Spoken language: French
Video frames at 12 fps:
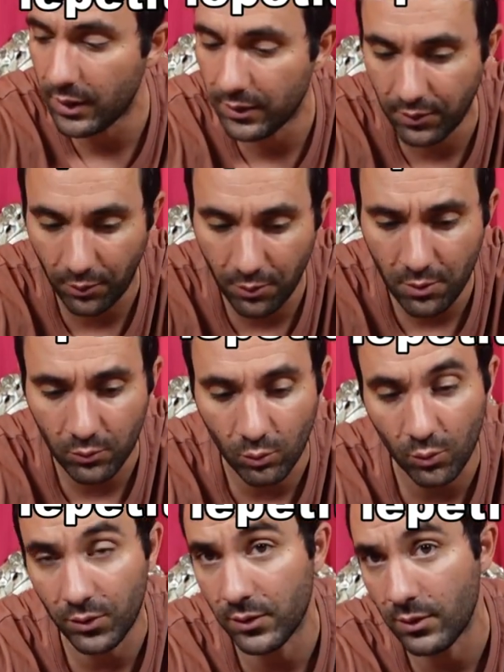est, à l'intérieur,
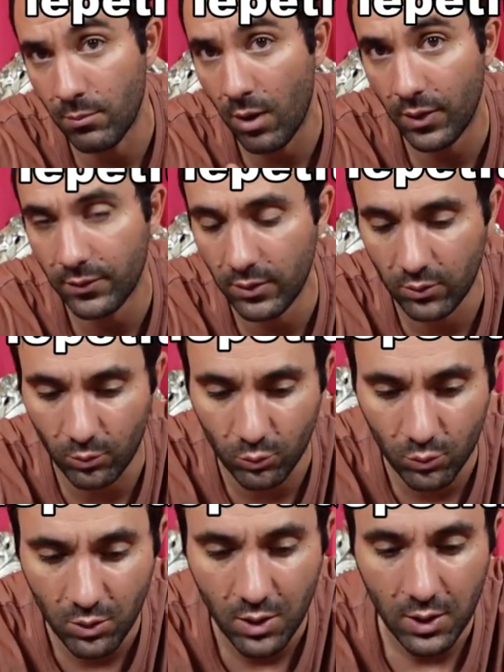donc on s'en est débarrassé, tant
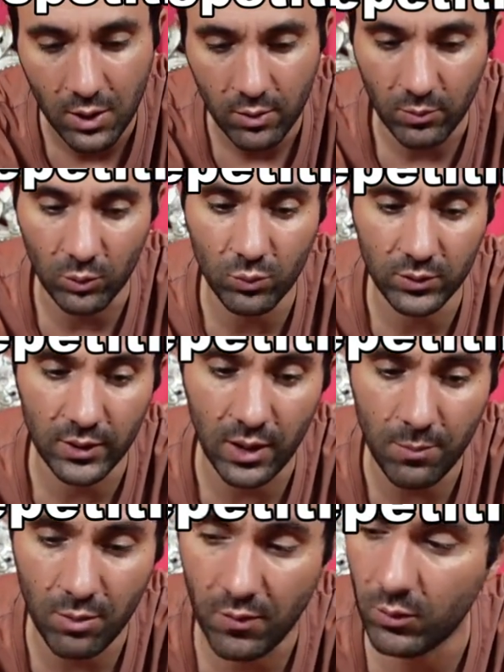mieux. Mais tout ce qui est
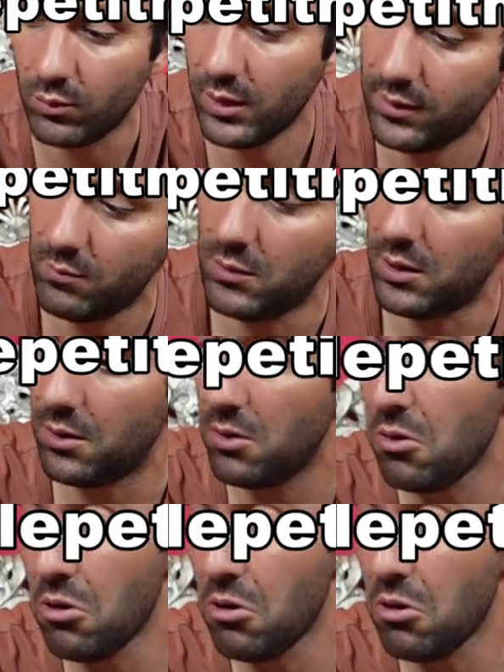là peut être donné à examiner.